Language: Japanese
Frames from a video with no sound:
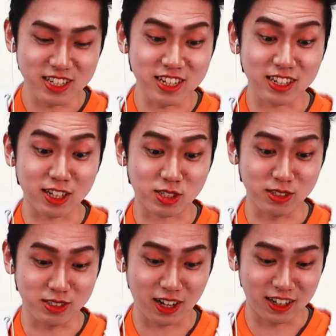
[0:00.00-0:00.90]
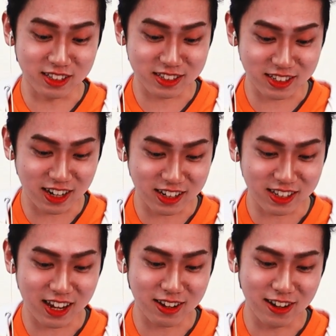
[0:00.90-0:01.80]
聞いた瞬間に切られ
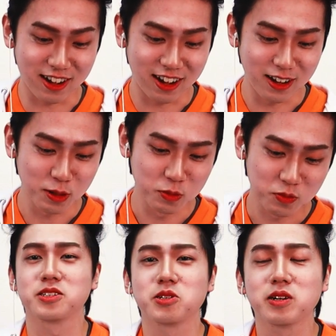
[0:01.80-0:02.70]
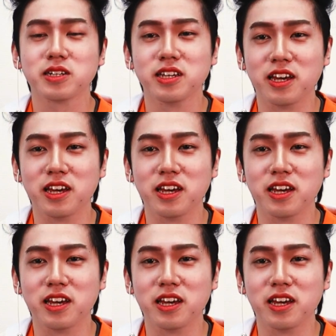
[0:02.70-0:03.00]
たよというわけ